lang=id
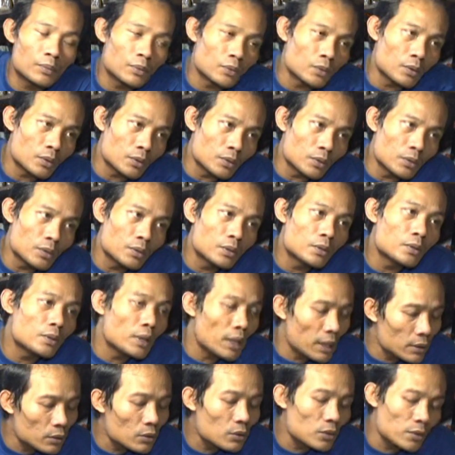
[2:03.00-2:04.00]

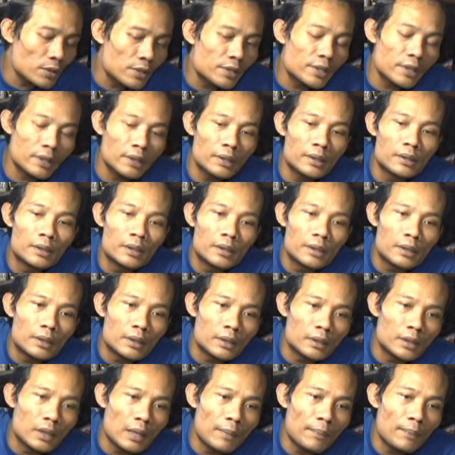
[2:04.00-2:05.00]
50. Udah turun sih.
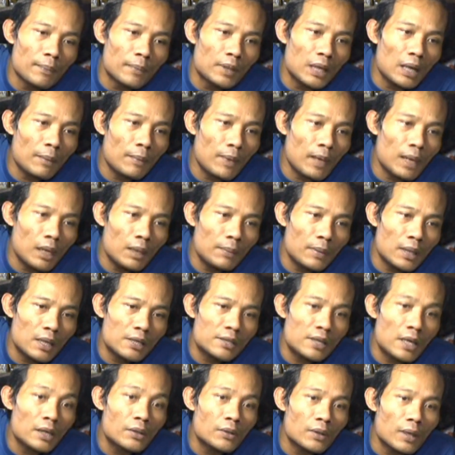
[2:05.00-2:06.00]
Turun, yang yang mahal
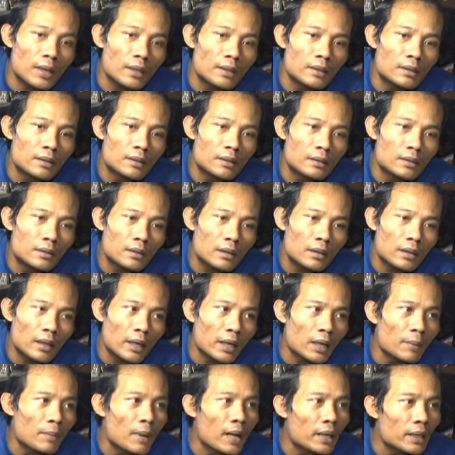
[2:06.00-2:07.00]
malah sayuran.
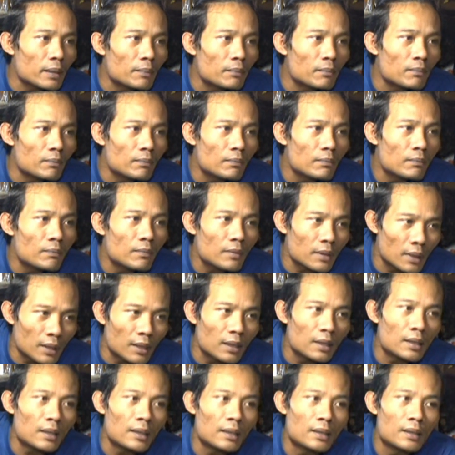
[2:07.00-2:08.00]
Kayak sayuran. bayam. Ya?
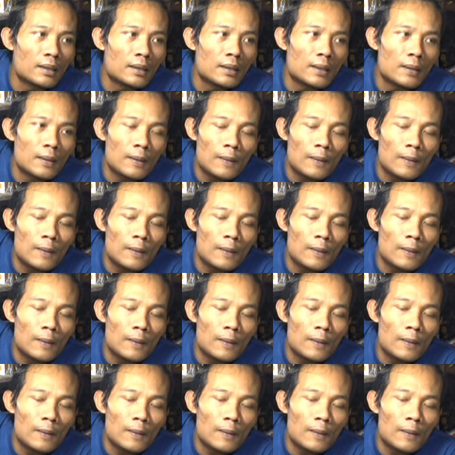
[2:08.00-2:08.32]
Nah.